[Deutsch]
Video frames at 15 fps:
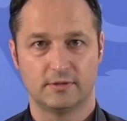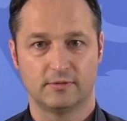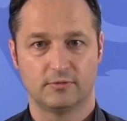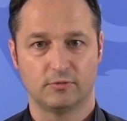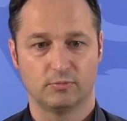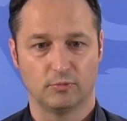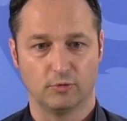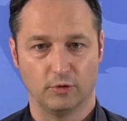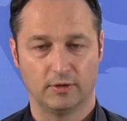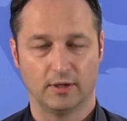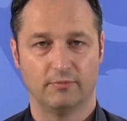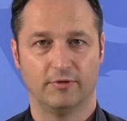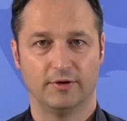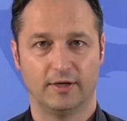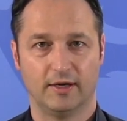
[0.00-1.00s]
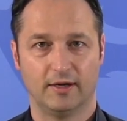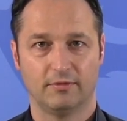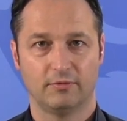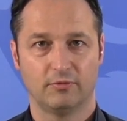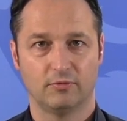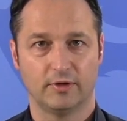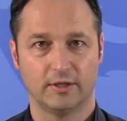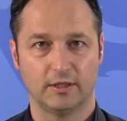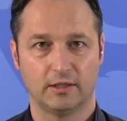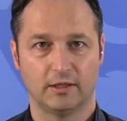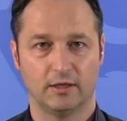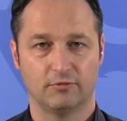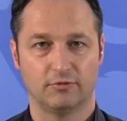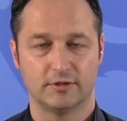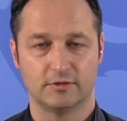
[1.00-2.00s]
Zum Glück haben wir da, soweit ich
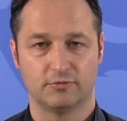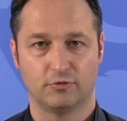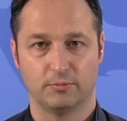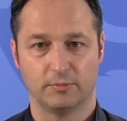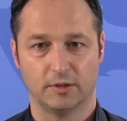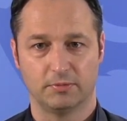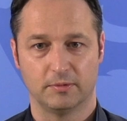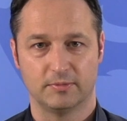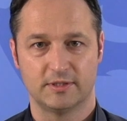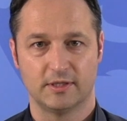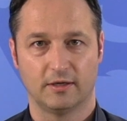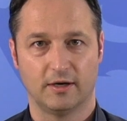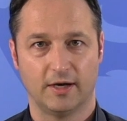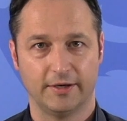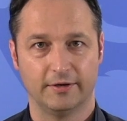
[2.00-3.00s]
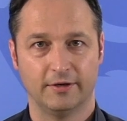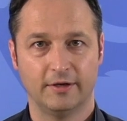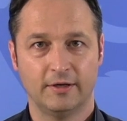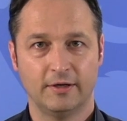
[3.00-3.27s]
jedenfalls informiert bin, bisher keine